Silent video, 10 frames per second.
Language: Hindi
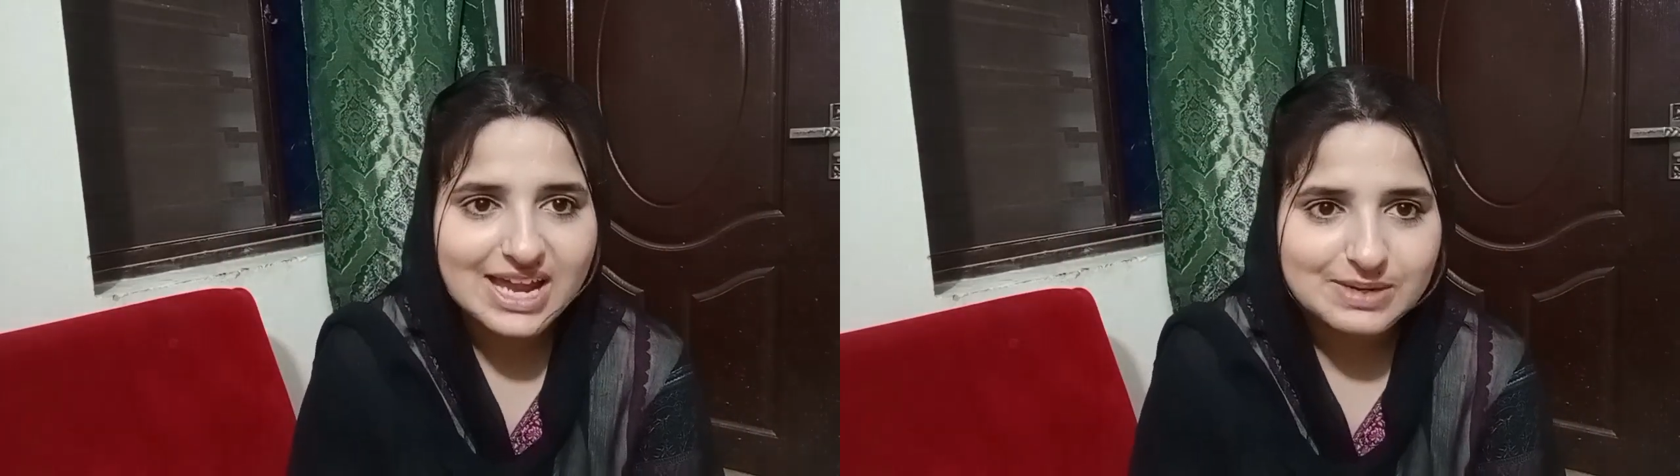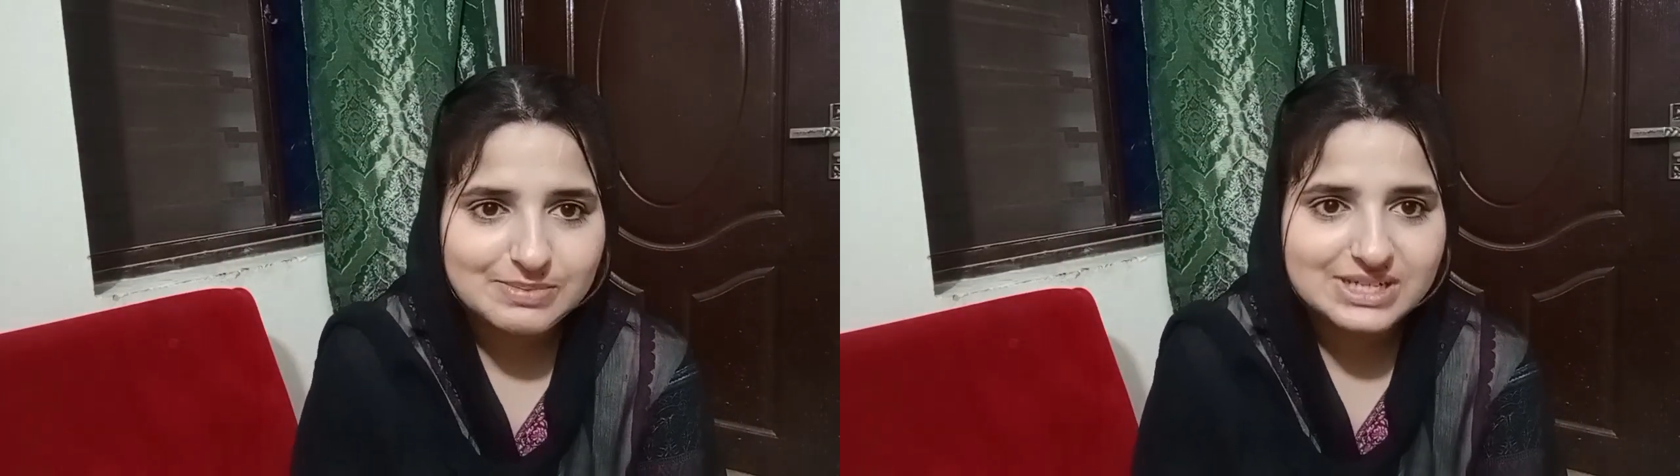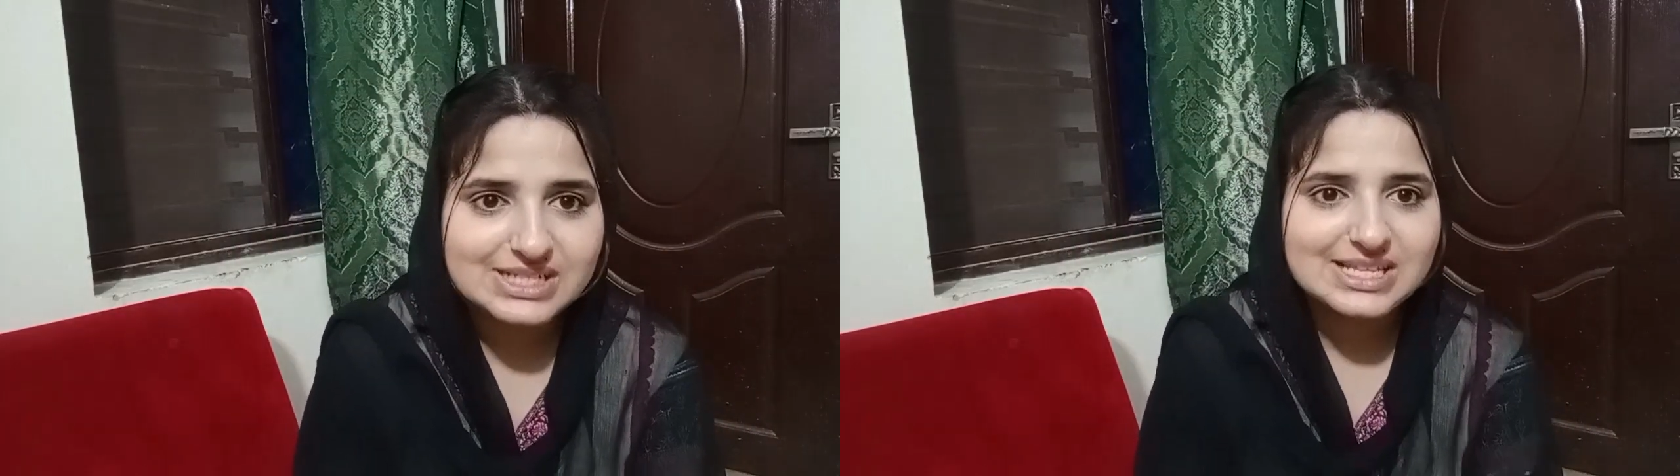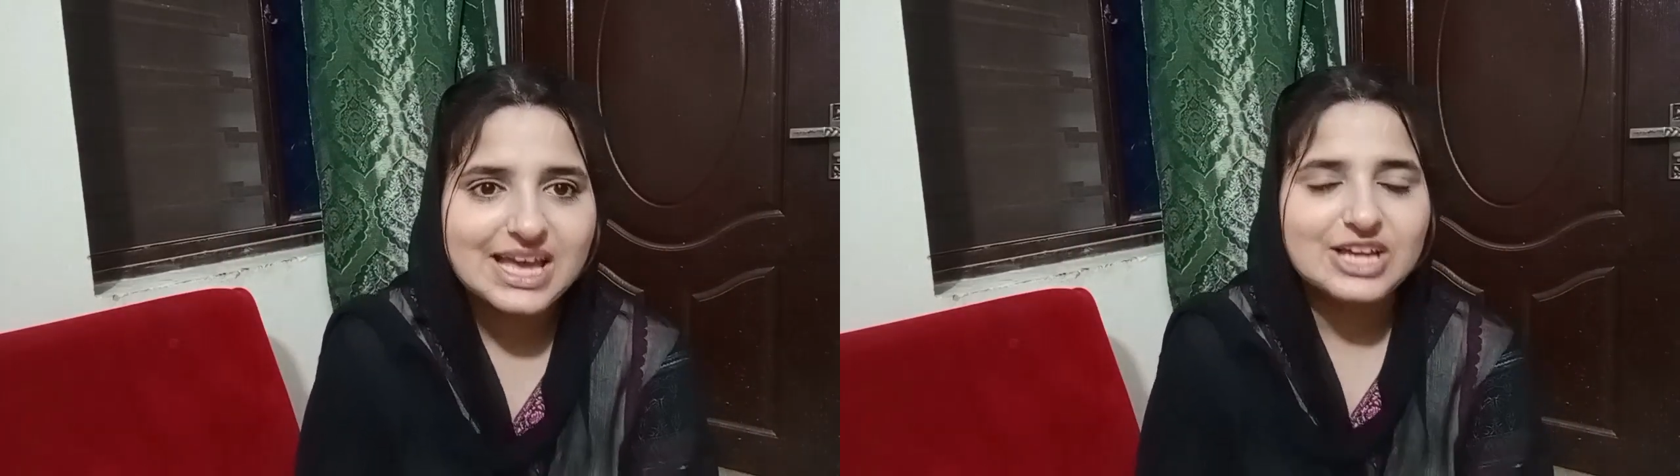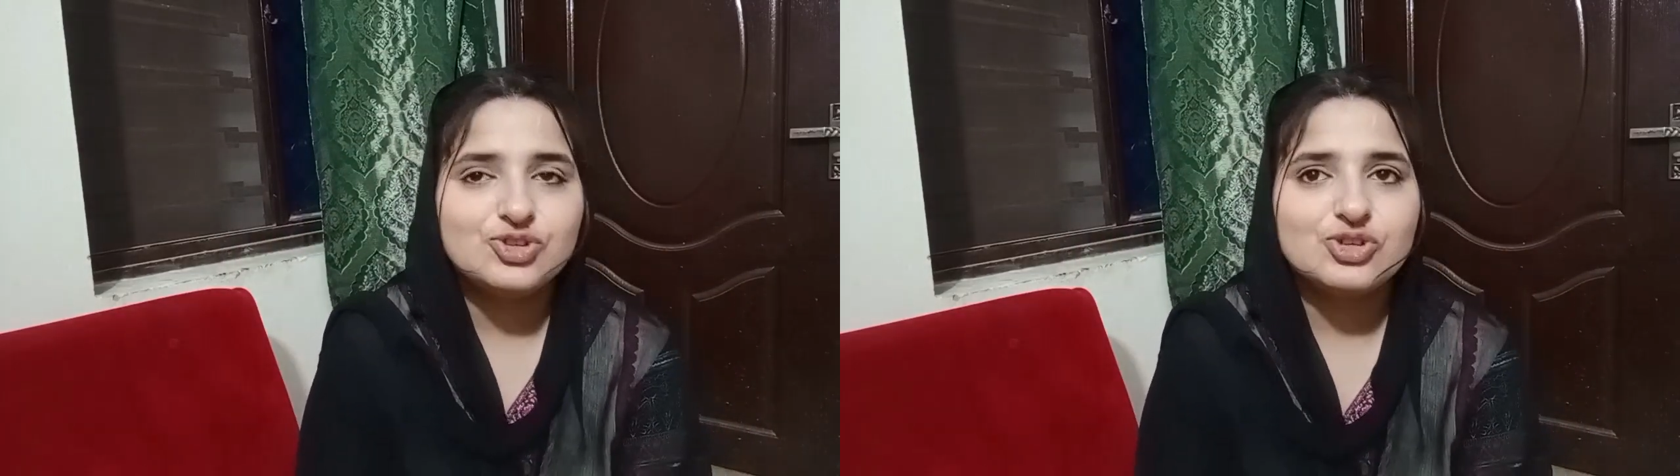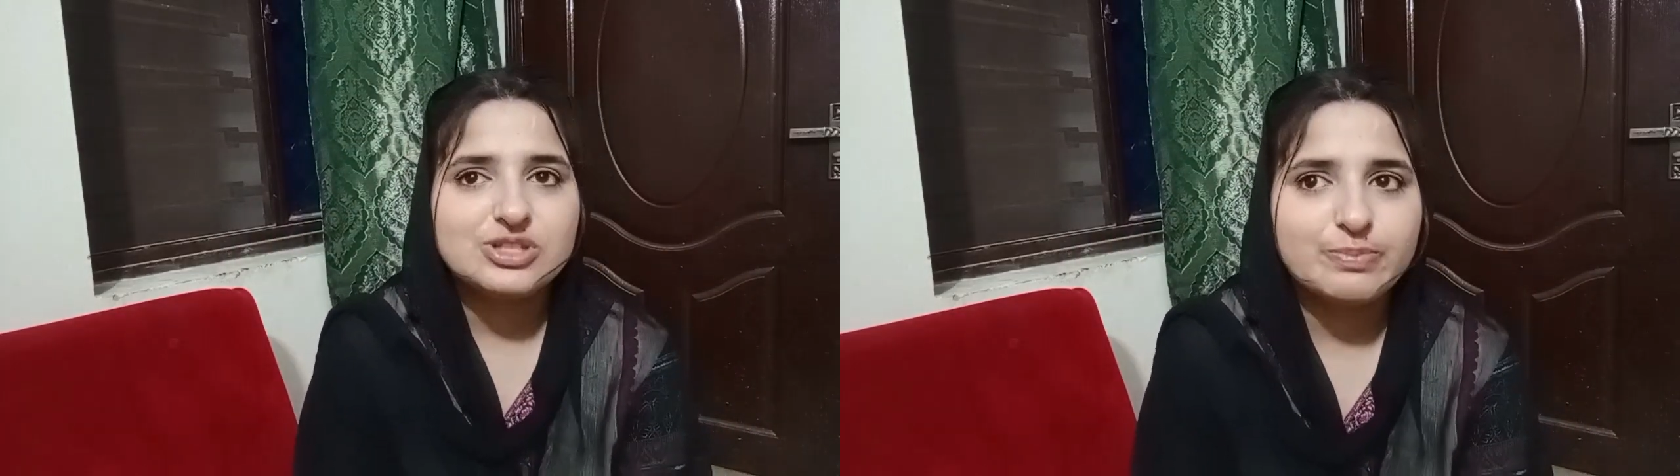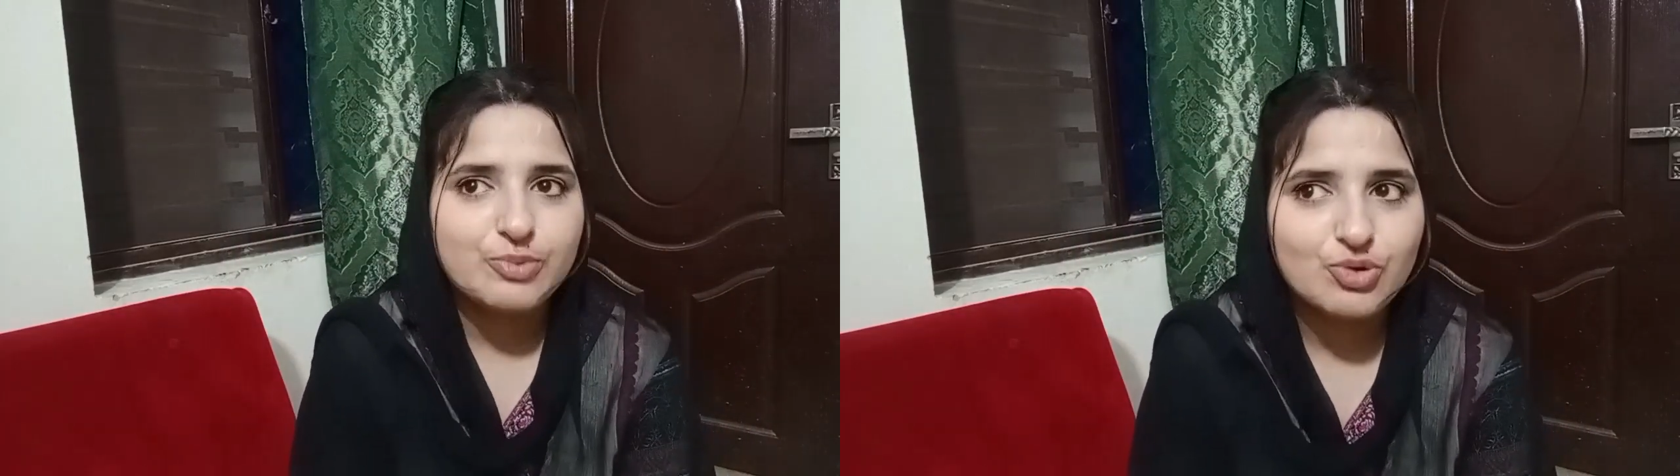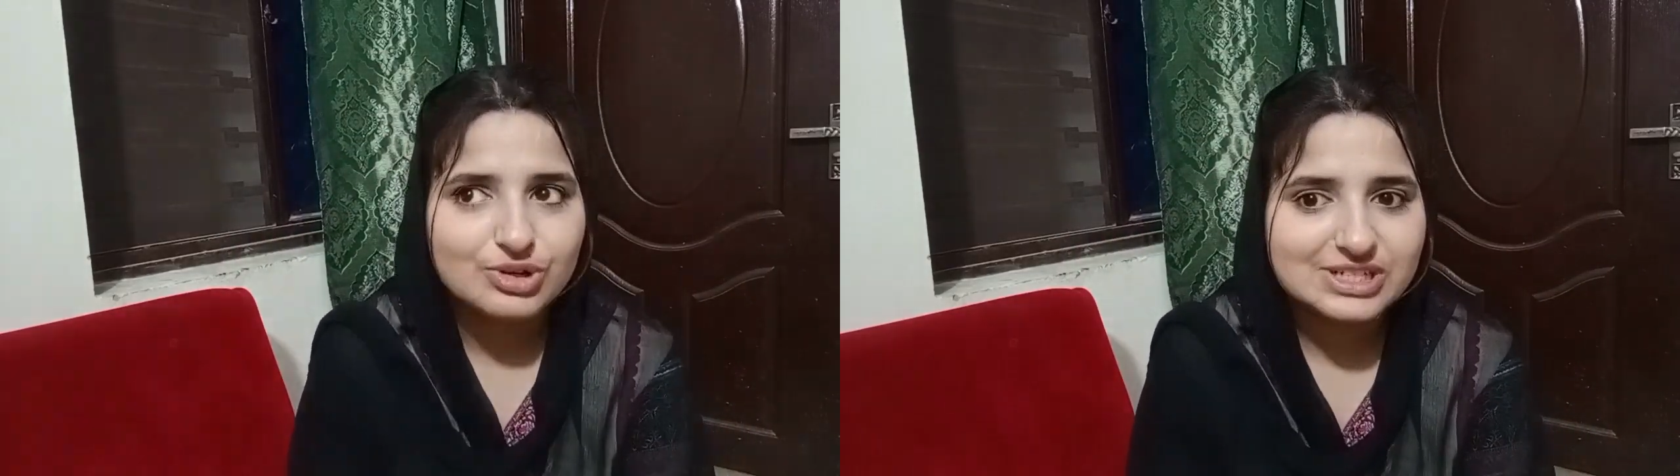एडमिनस हैं जो
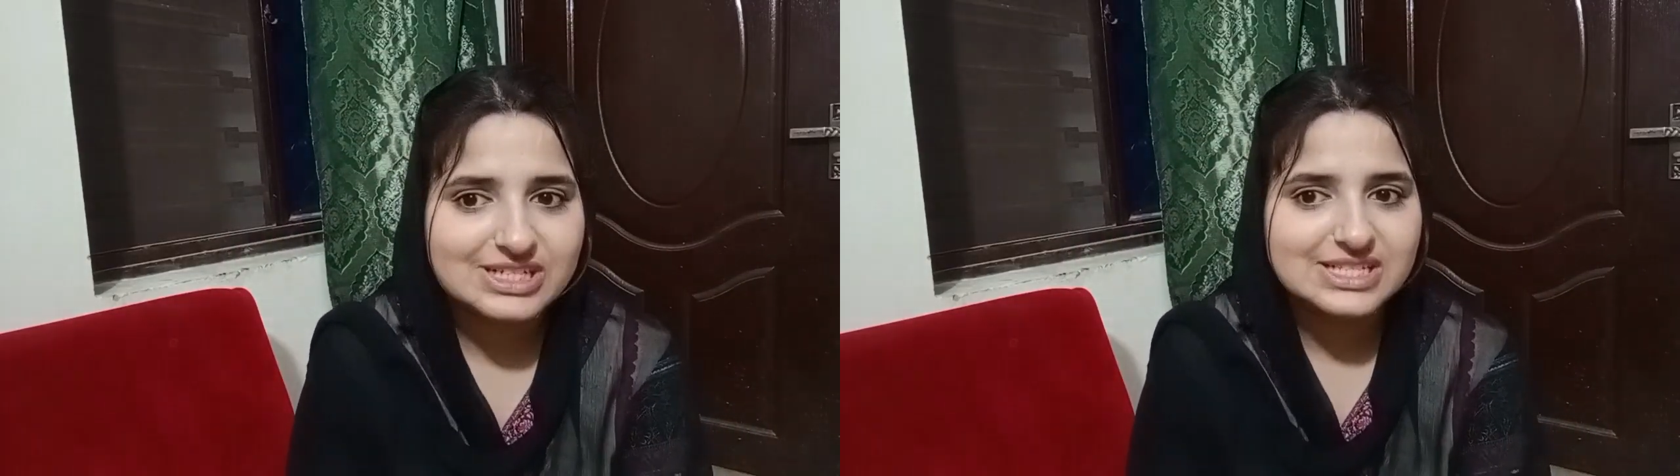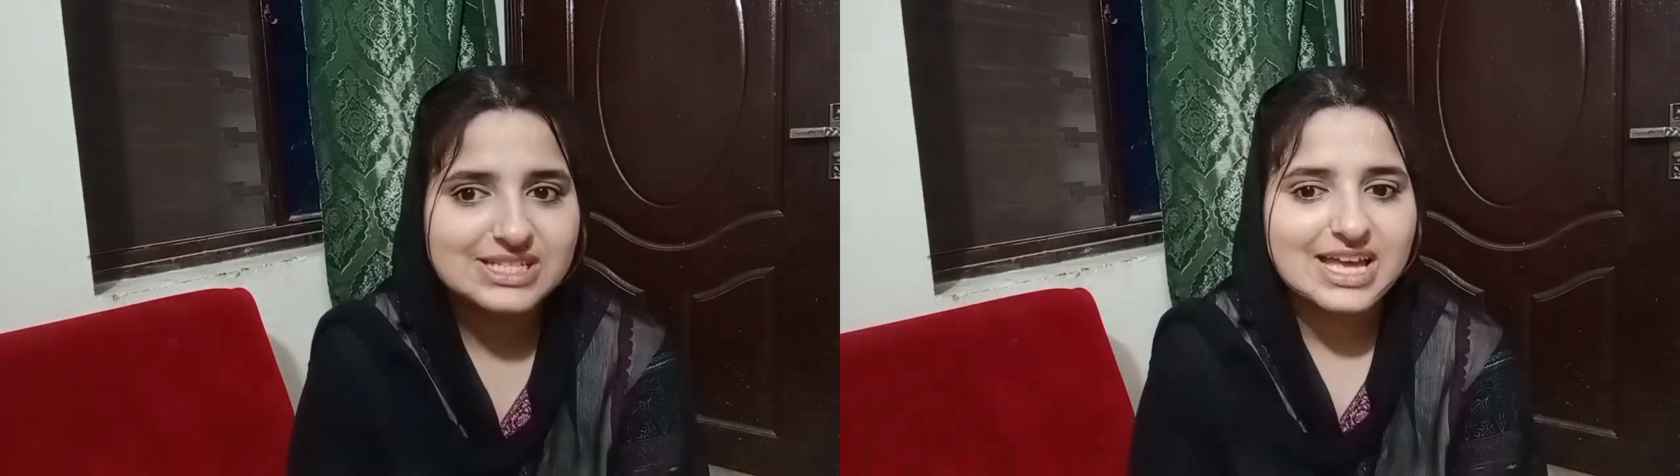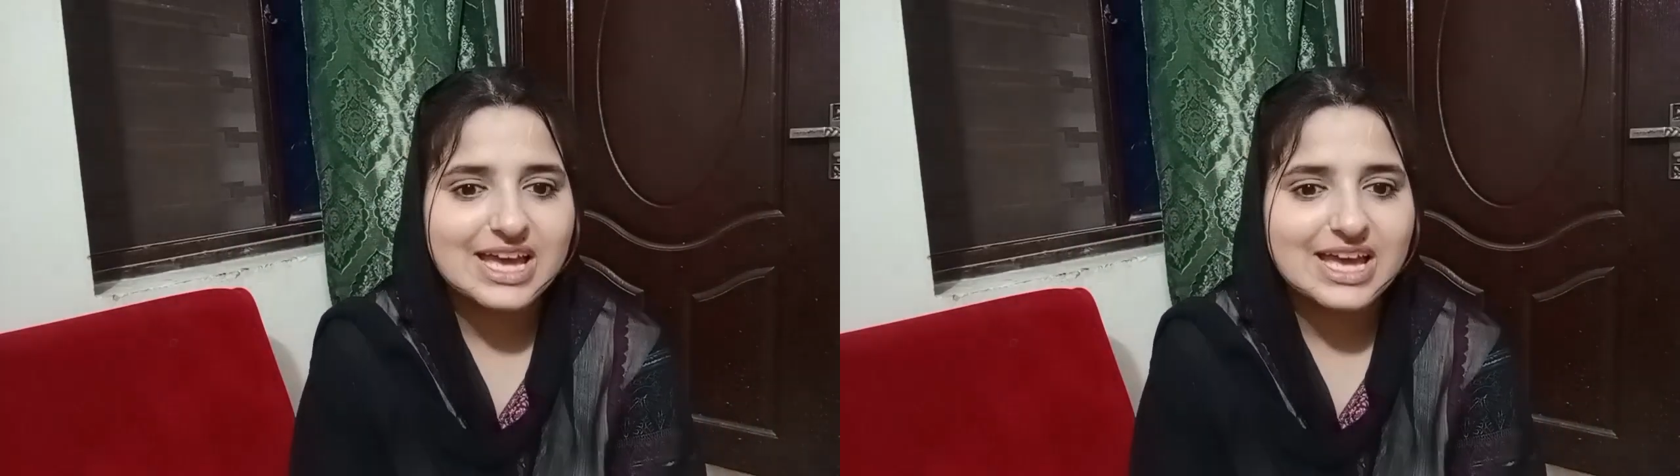सपोर्टर्स